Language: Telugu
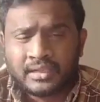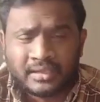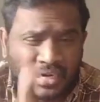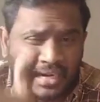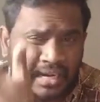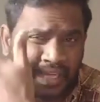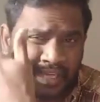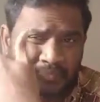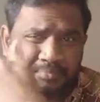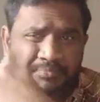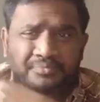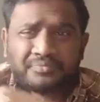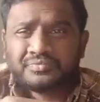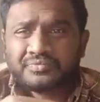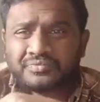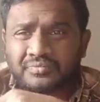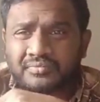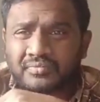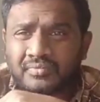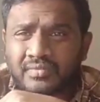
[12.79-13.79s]
ఎక్కడ
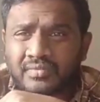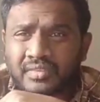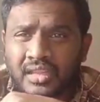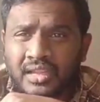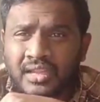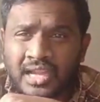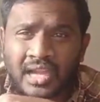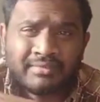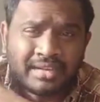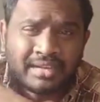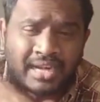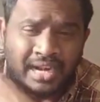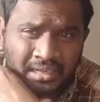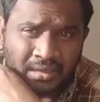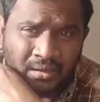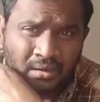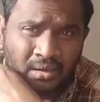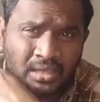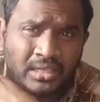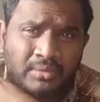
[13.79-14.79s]

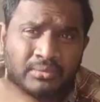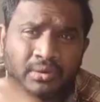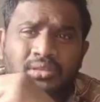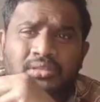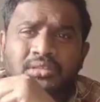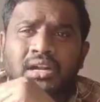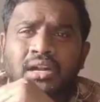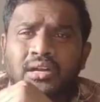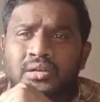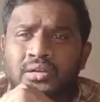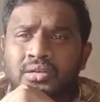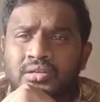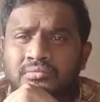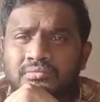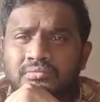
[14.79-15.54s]
కర్ణాటకలో ఈ రోజు నాడు